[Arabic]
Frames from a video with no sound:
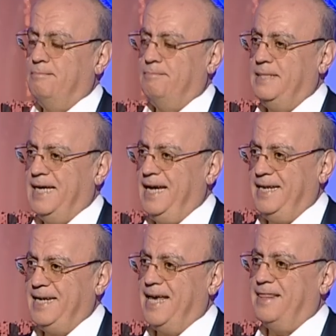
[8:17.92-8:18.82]

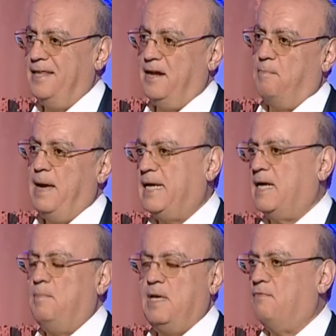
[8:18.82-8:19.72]
باحداث ارباك
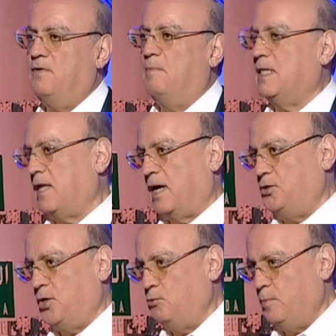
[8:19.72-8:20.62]
كبير في المنطقه
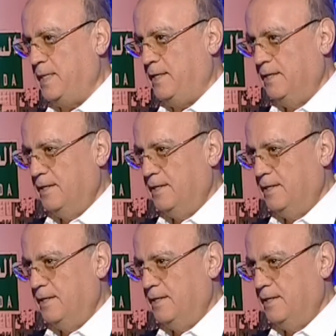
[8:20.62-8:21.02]
الجنوبيه